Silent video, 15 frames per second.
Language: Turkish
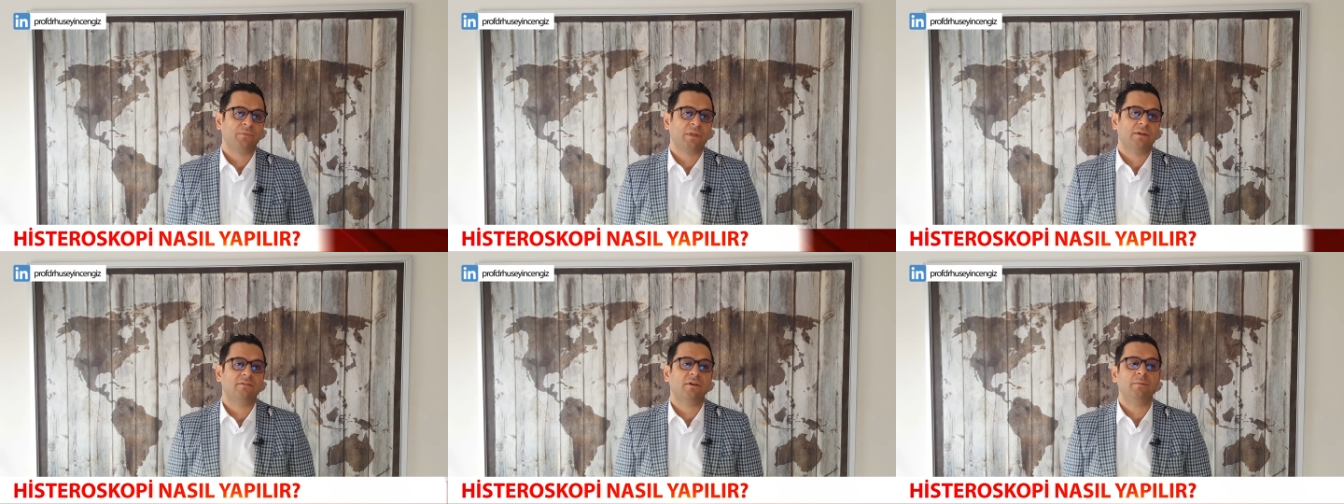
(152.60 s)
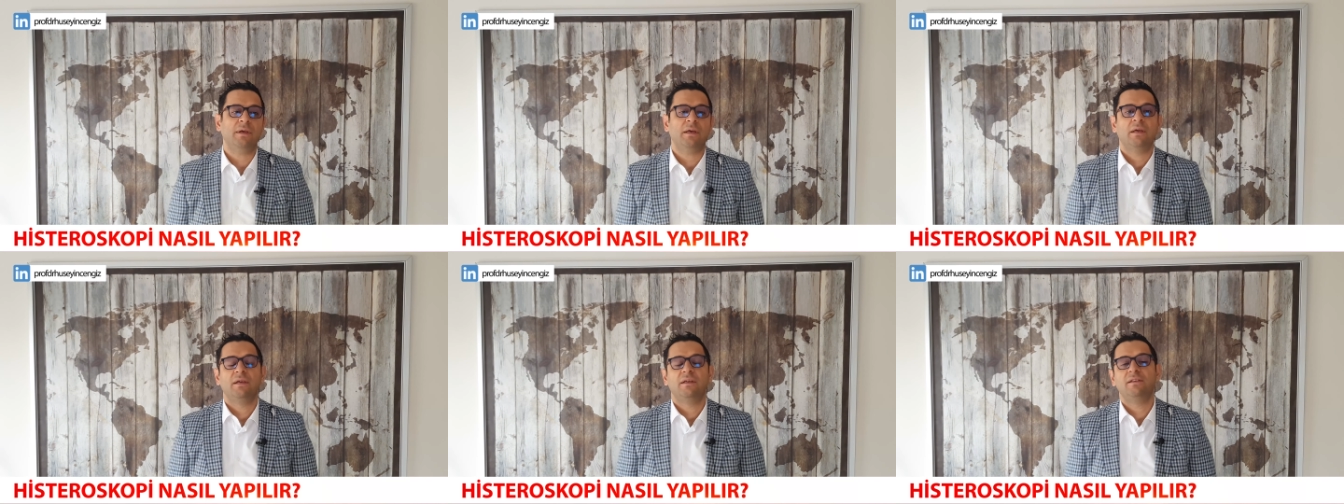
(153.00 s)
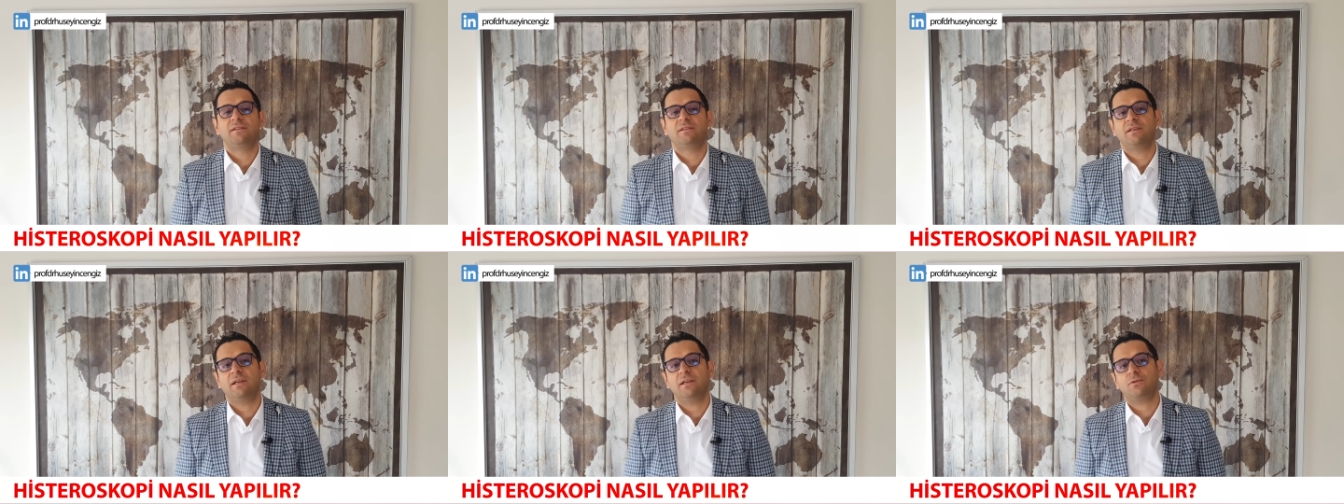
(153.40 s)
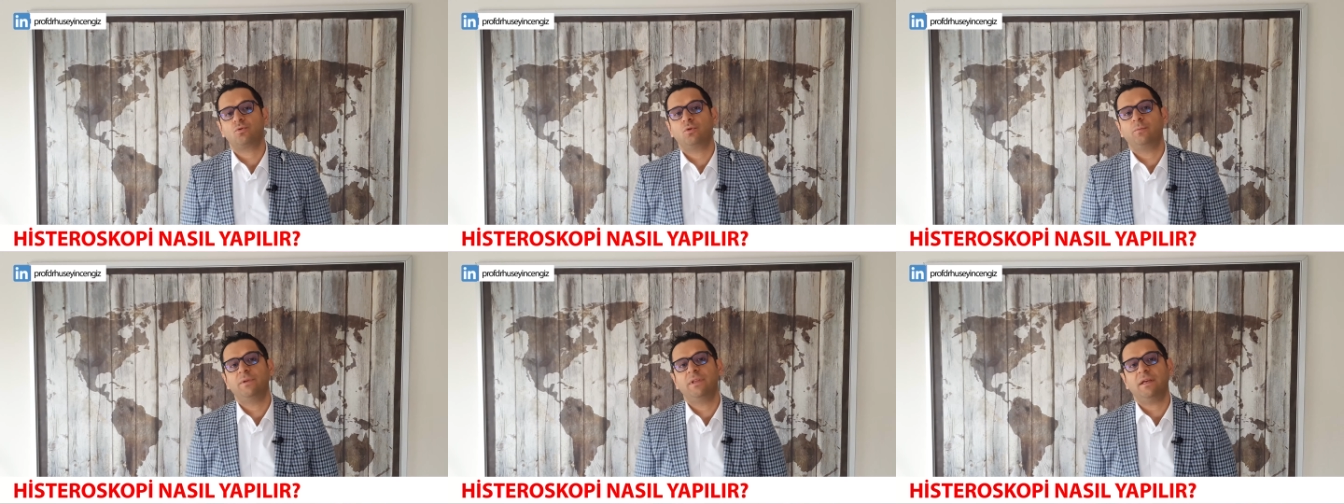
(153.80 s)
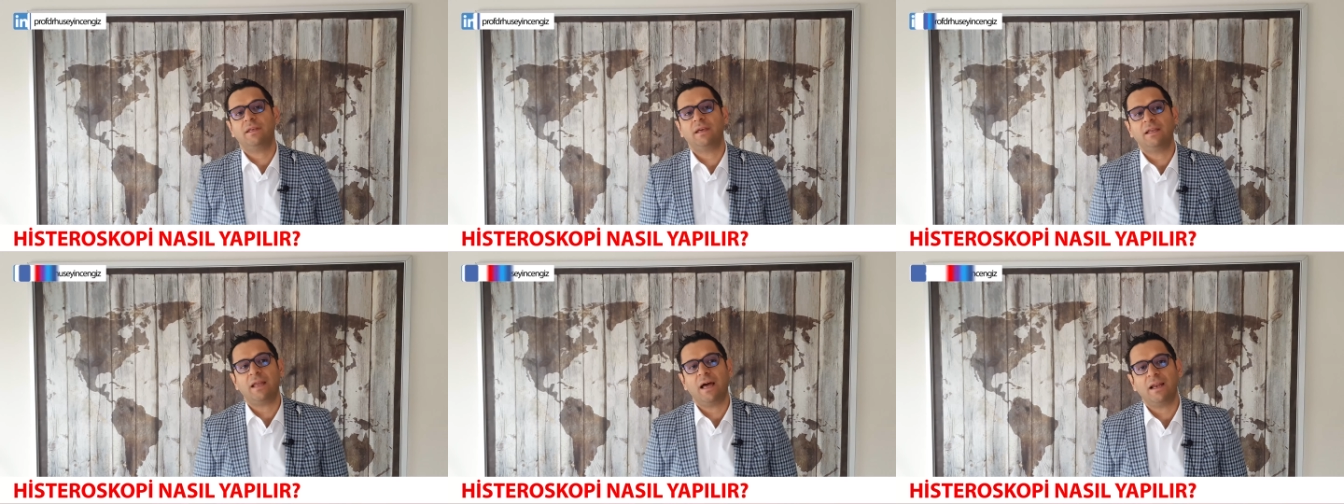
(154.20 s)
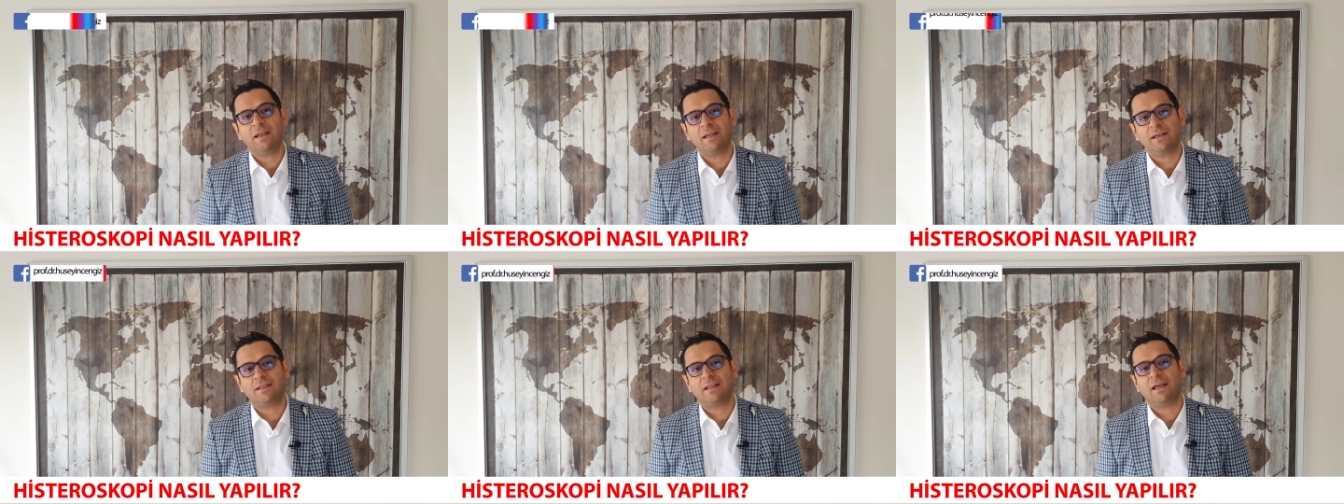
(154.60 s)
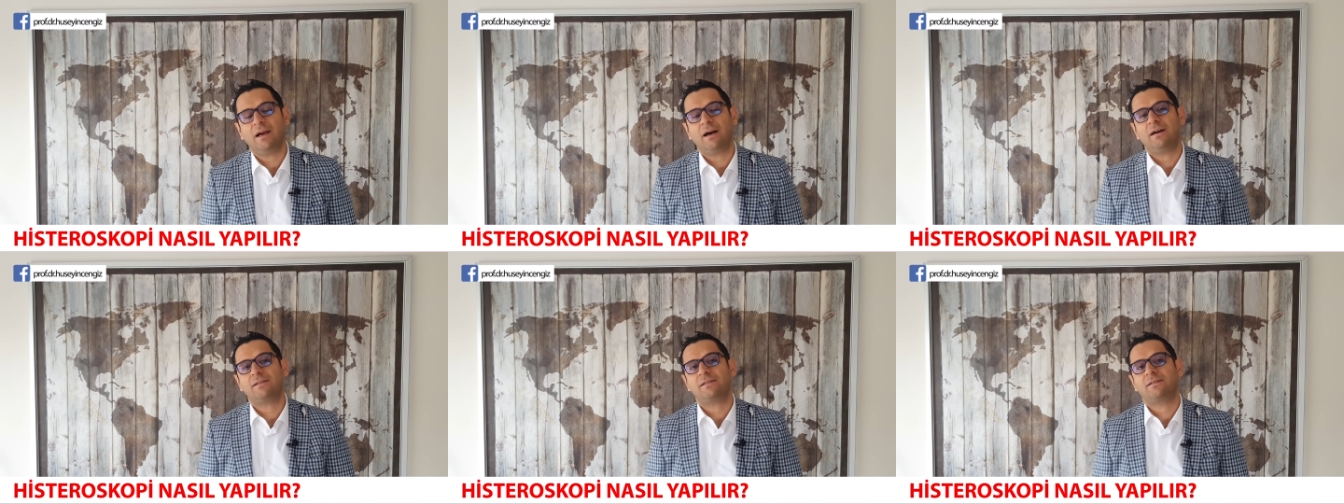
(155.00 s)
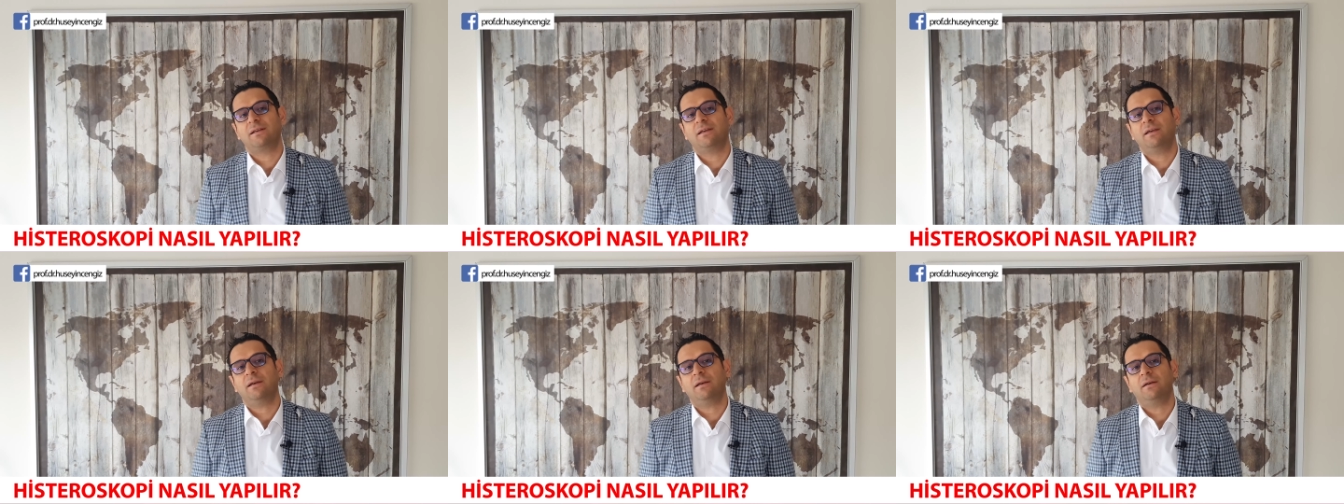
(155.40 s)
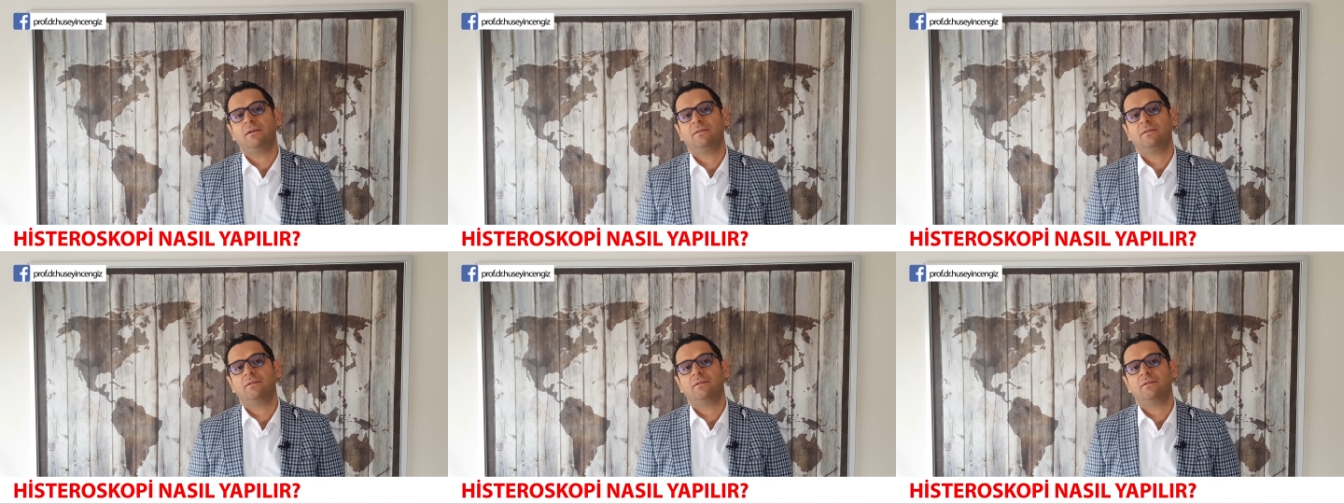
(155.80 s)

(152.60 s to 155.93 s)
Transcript: Tabi histeroskopide genellikle hastayı